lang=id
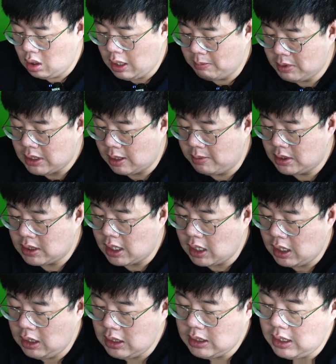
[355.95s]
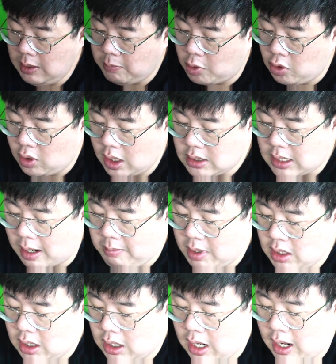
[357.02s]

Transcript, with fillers: dan besar-besar. Ini sih dipotongnya sama dengan